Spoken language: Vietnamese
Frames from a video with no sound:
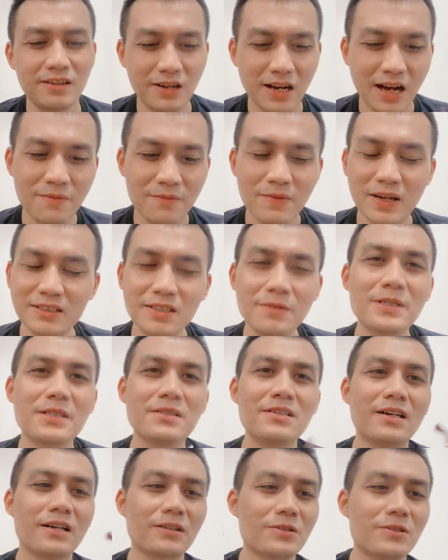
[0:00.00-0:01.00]
ăn mặc rất bình
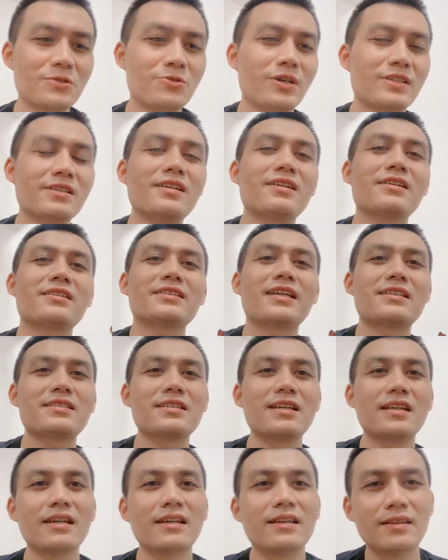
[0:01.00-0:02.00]
thường, nói chuyện rất là giản
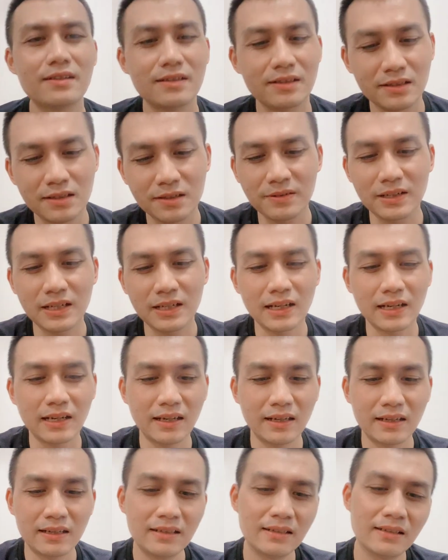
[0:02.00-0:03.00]
dị, nhưng mà
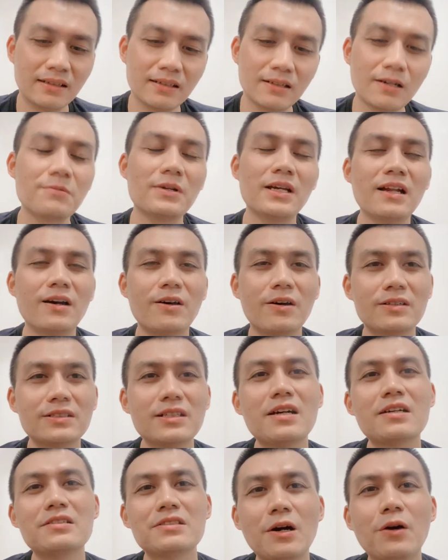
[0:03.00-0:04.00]
không nghĩ là họ
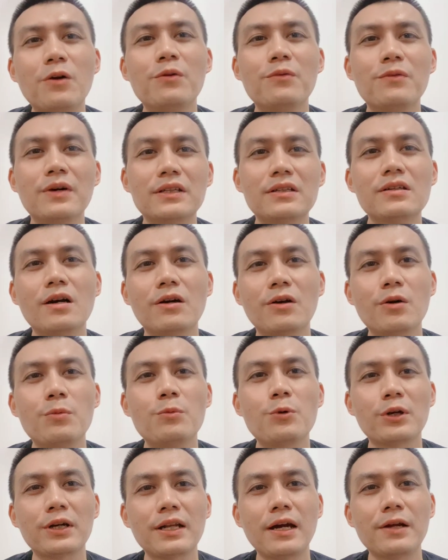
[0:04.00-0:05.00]
rất là giàu và thường có
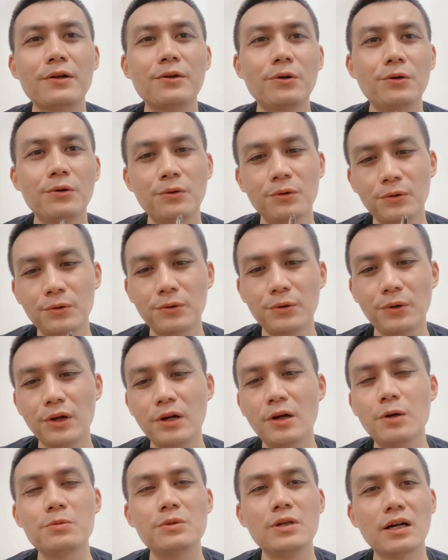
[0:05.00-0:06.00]
một cái thái độ nó
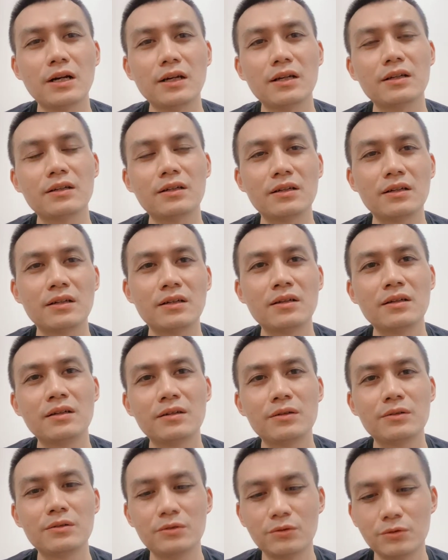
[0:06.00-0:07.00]
không được
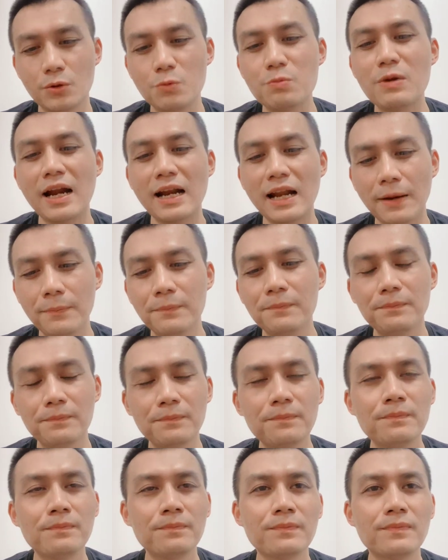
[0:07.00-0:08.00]
đúng đắn lắm.
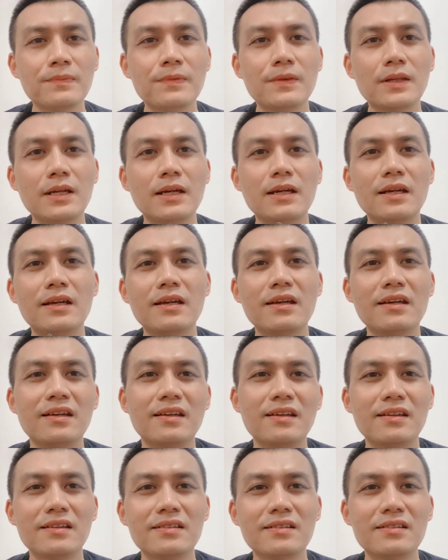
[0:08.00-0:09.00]
Thì
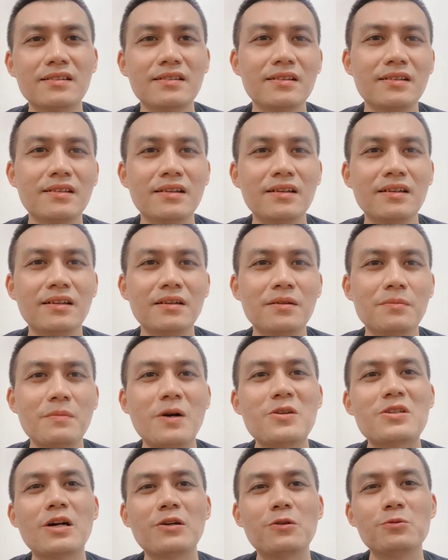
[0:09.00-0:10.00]

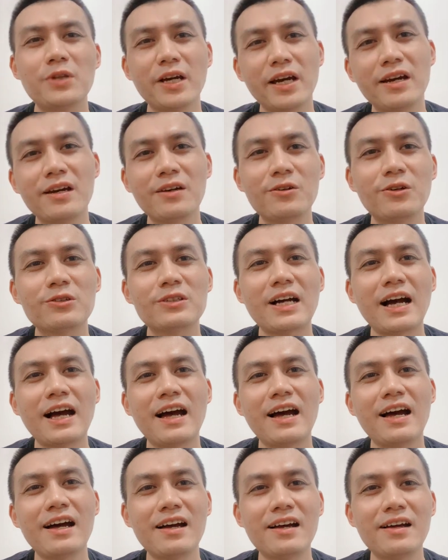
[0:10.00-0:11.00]
bao giờ cũng thế, con
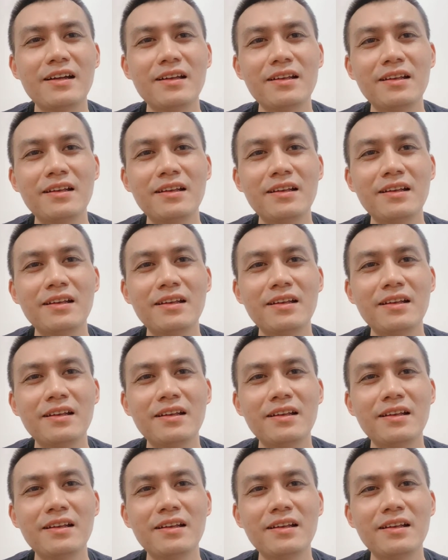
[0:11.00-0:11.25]
cá